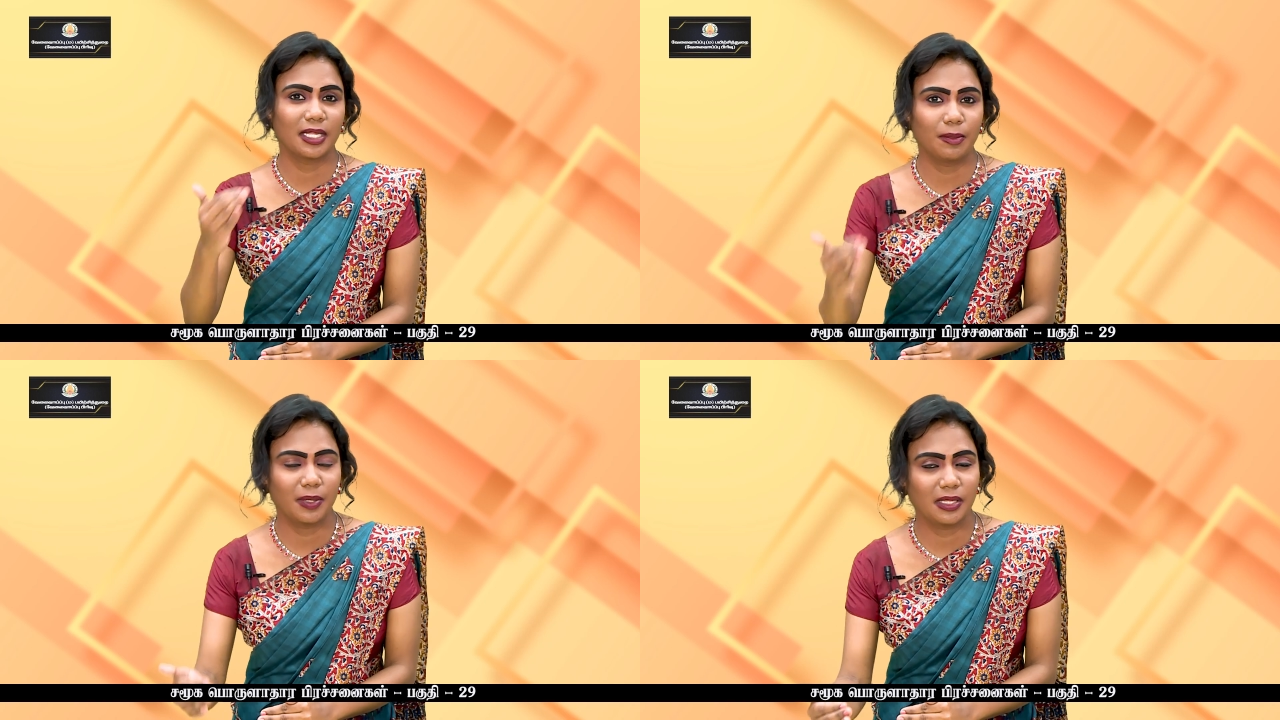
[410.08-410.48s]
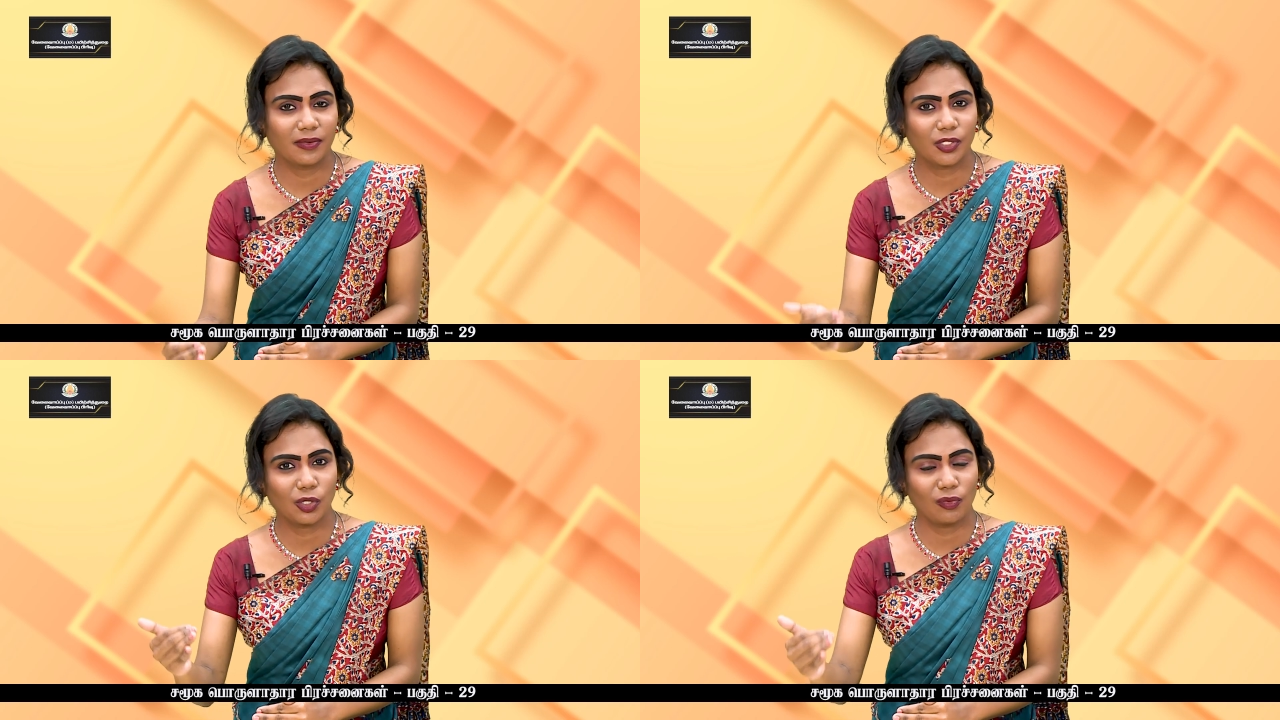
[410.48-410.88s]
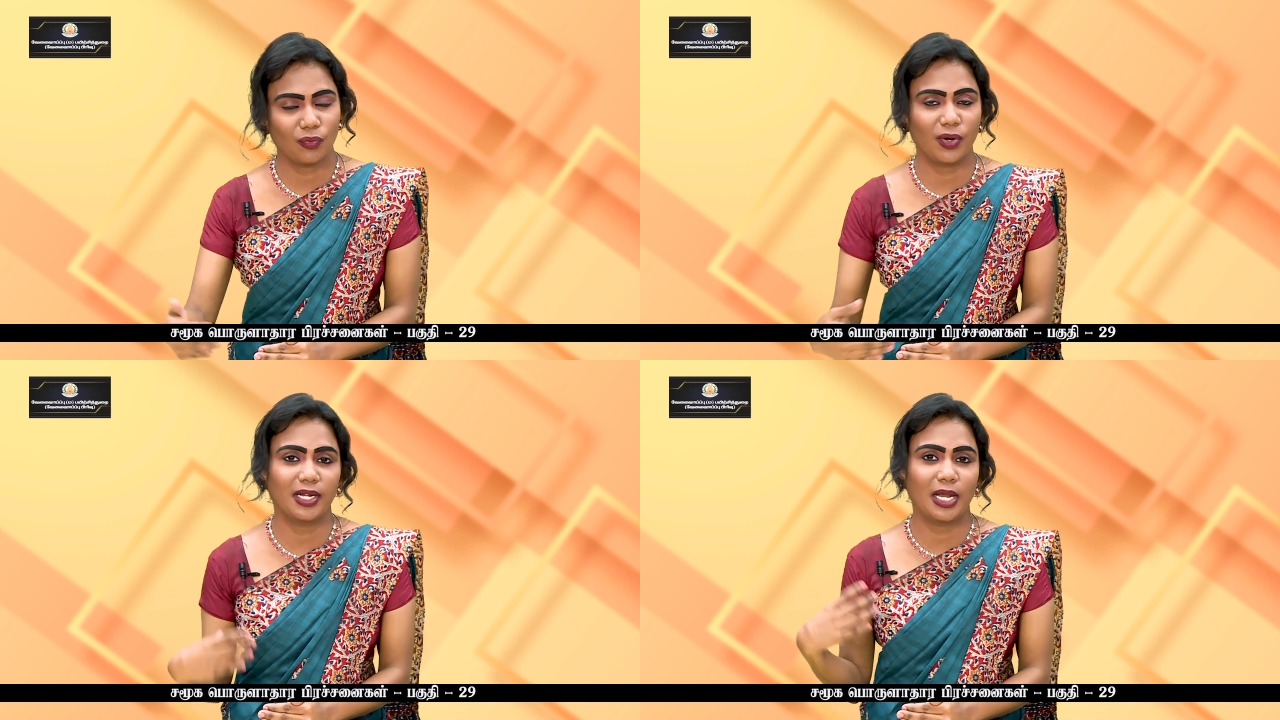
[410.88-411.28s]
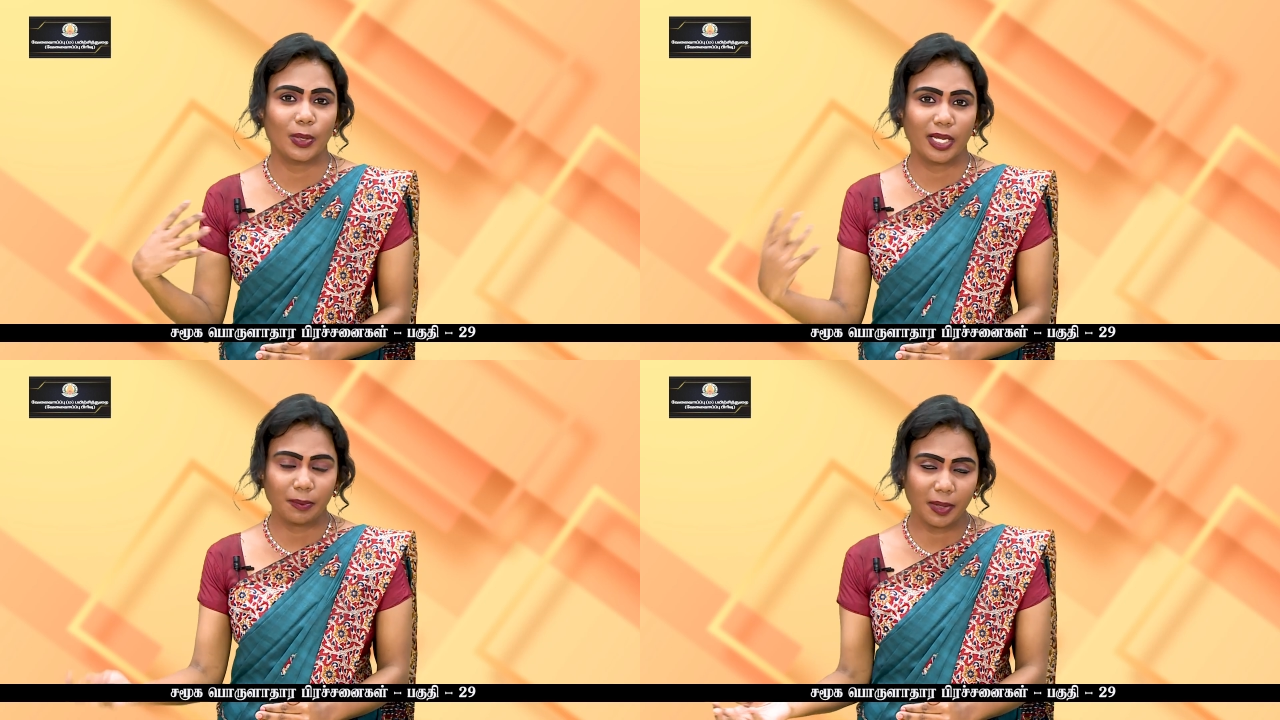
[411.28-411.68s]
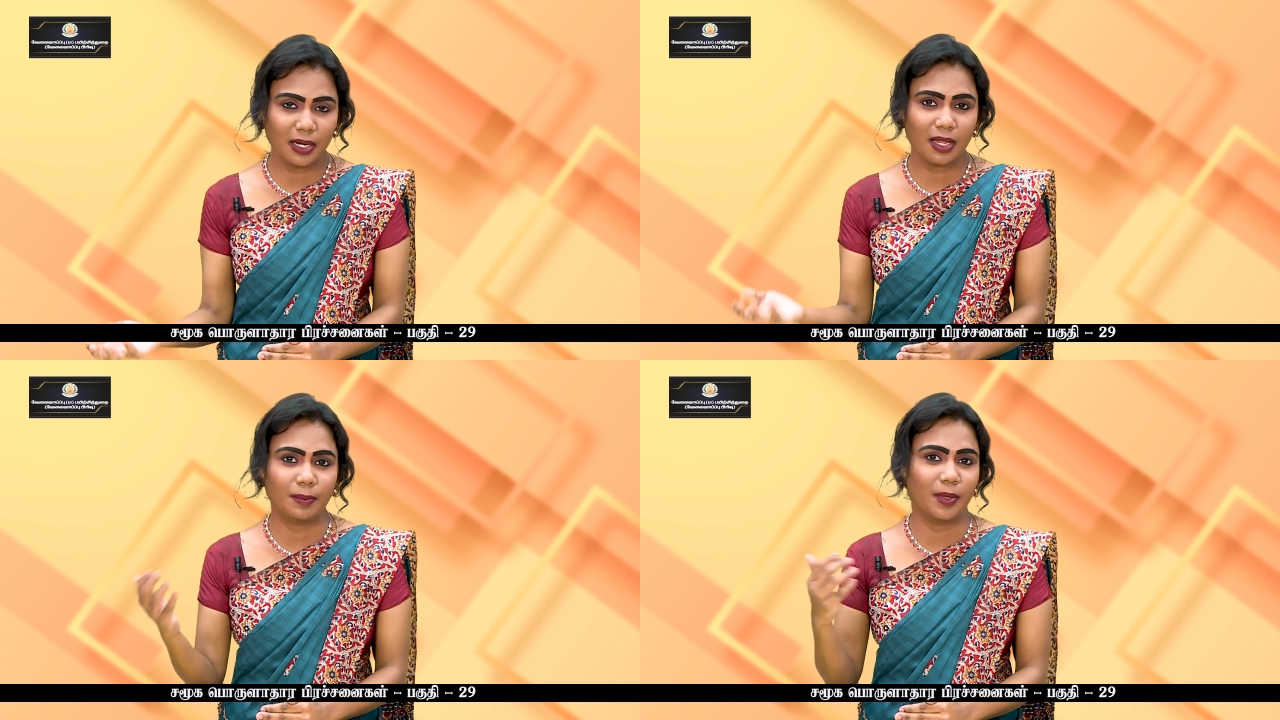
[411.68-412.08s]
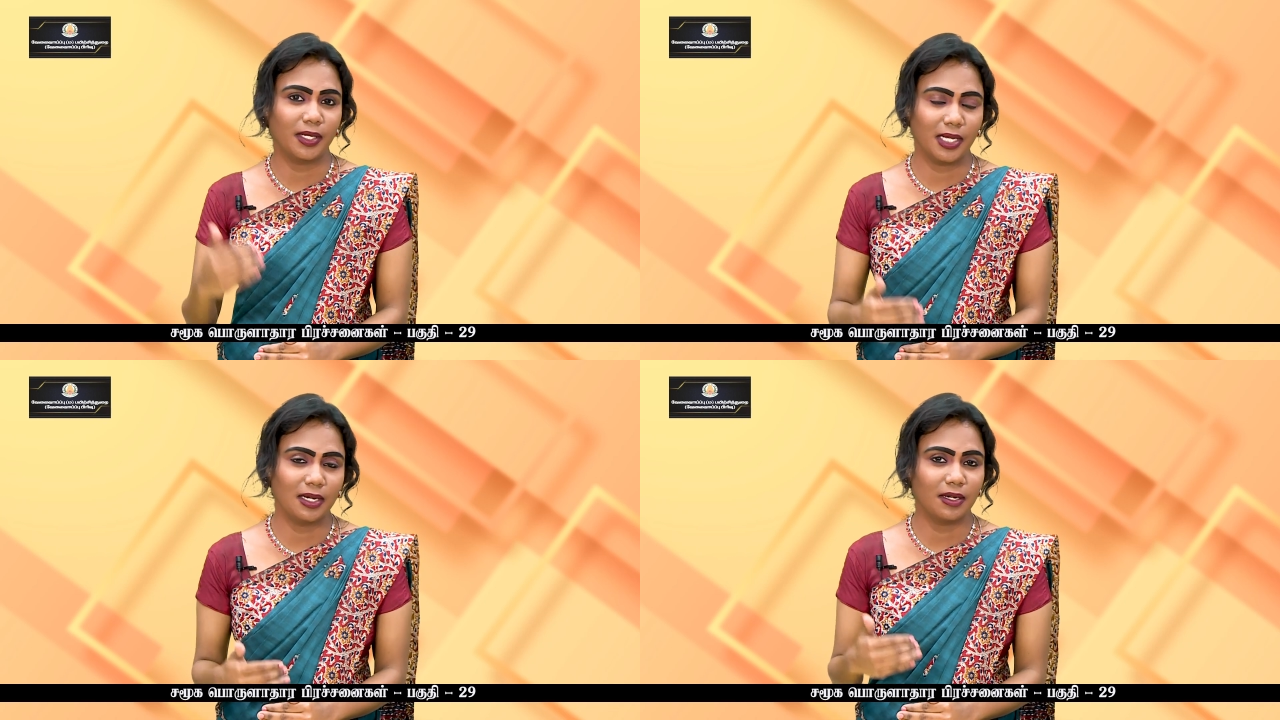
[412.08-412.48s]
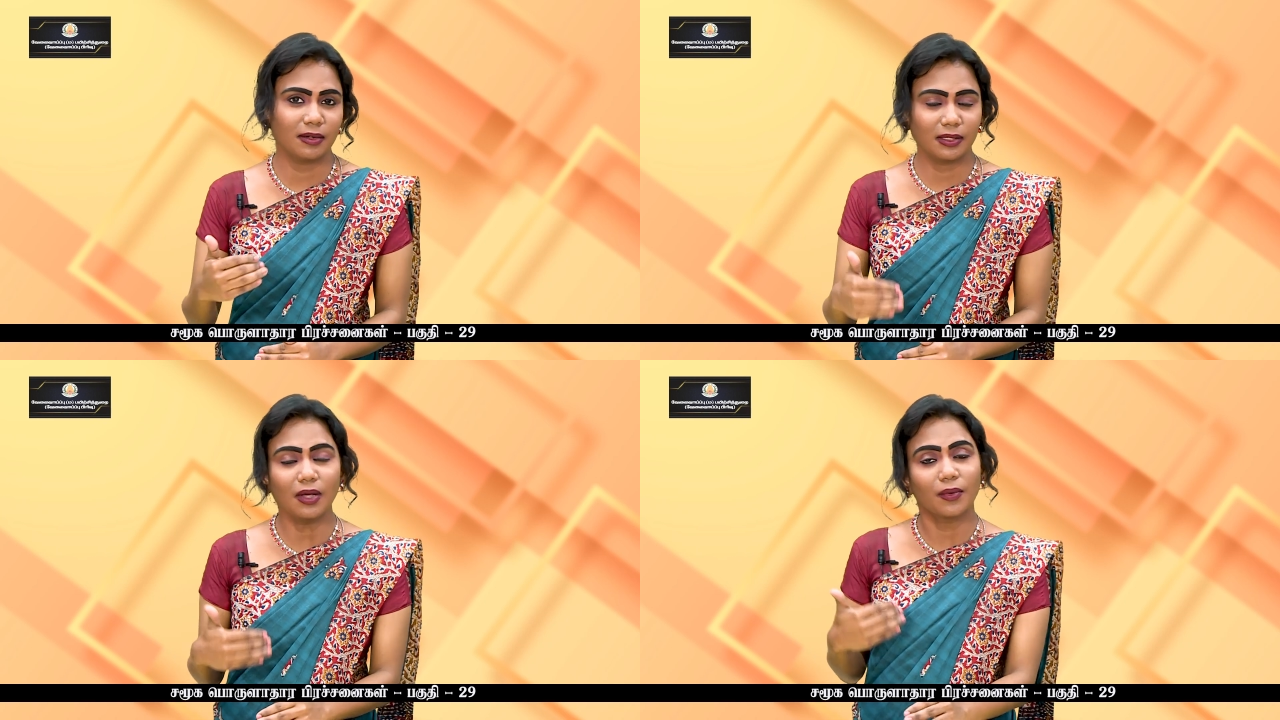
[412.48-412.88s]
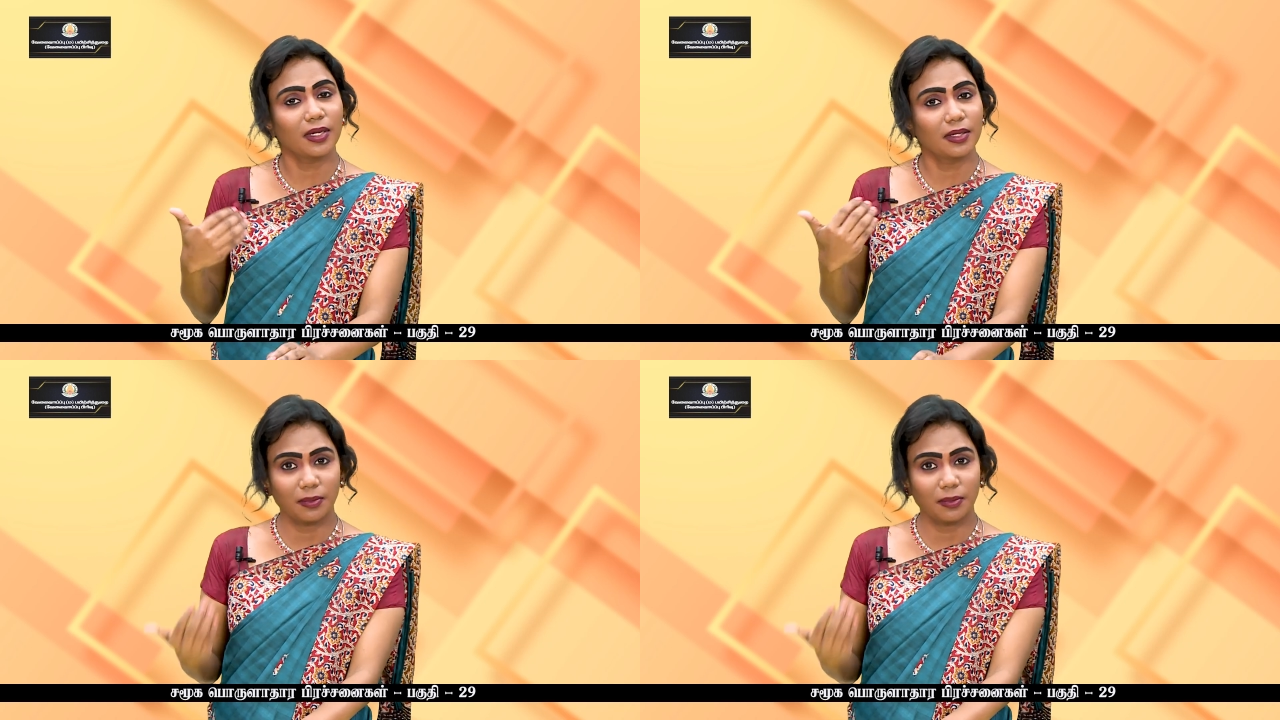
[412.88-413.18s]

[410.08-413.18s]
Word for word: திருப்பி இந்த வருஷம் இவ்வளோ ஃபண்ட் அலோகேட் பண்ணலாமா என்னன்றது அவங்க